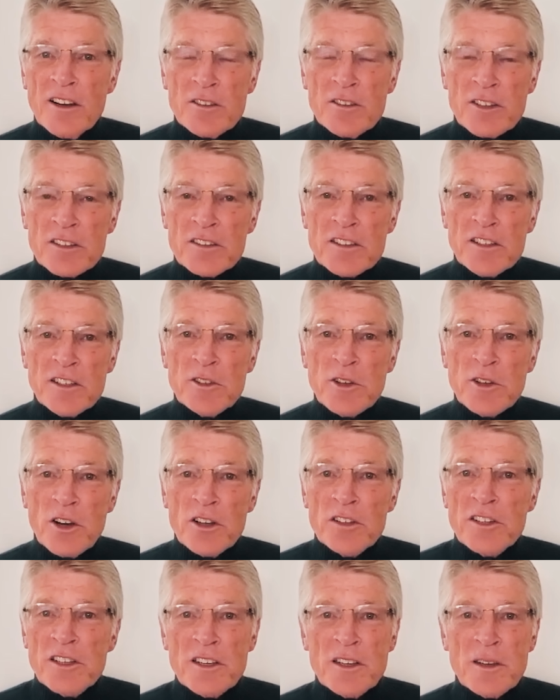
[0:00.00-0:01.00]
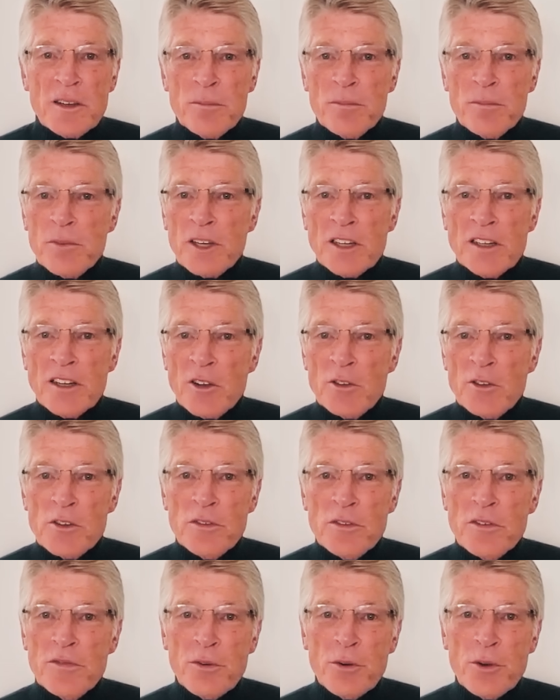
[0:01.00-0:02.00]
Und das gilt heute eben
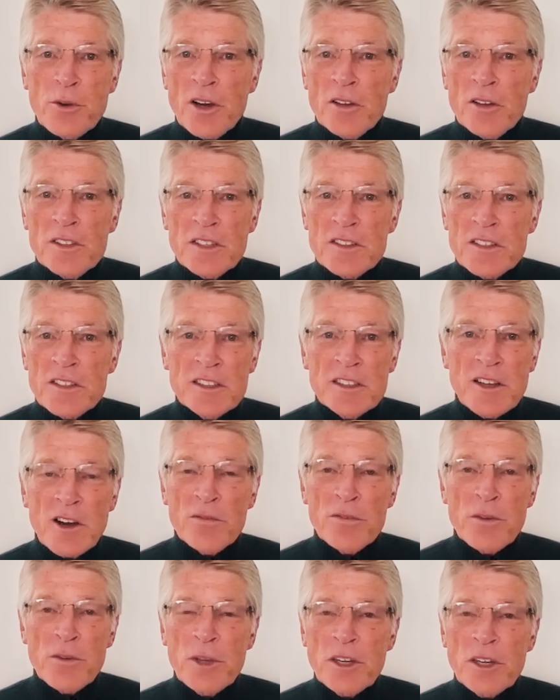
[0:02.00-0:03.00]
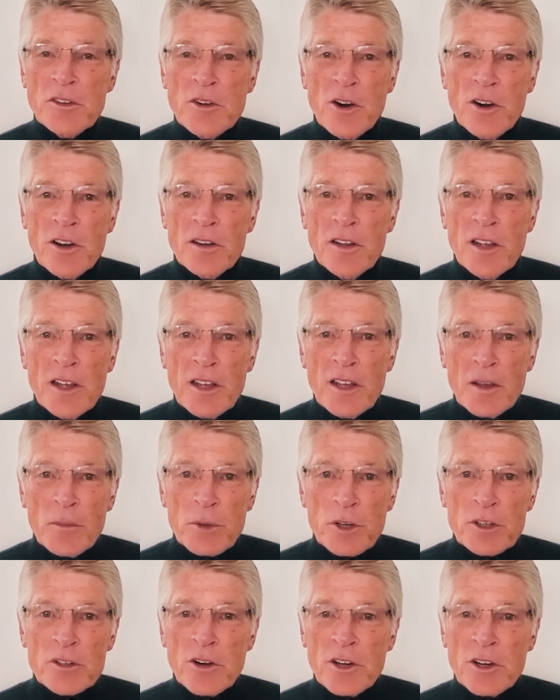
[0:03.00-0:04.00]
genauso wie früher. Und das gilt auch für Bitcoin.
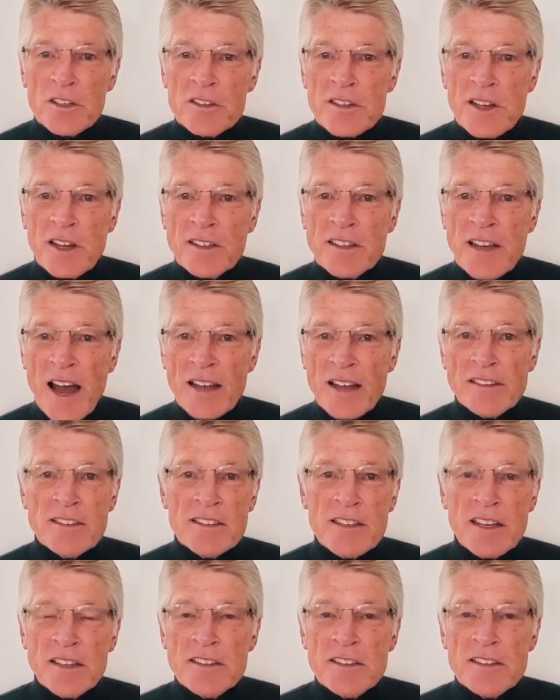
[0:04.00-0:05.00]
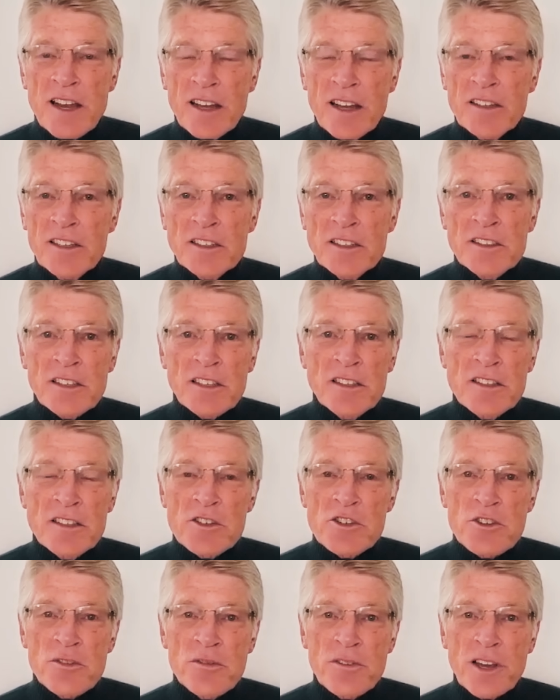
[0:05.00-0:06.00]
Bitcoin ist ein Datensatz, der einen
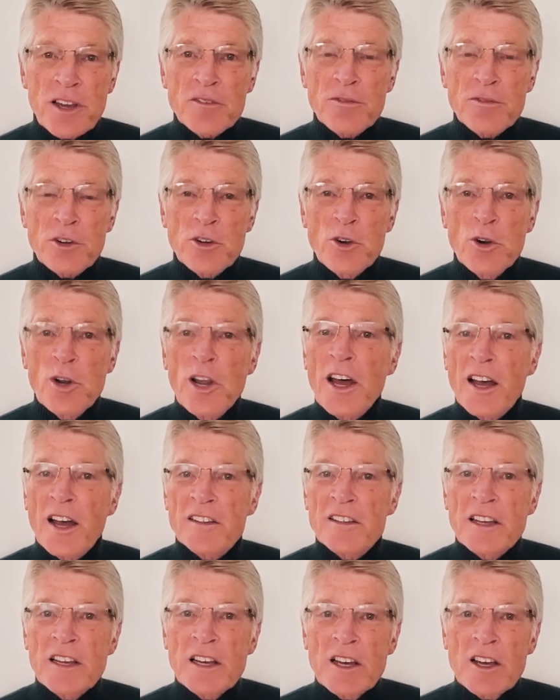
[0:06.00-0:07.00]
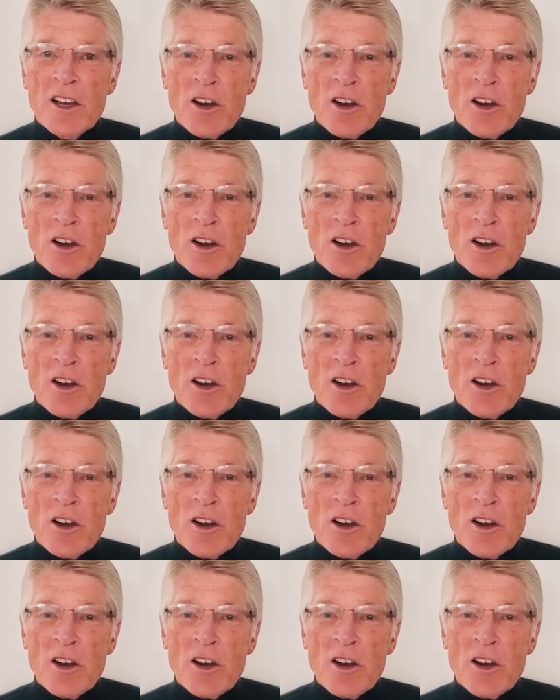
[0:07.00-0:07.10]
intrinsischen Wert von Null hat.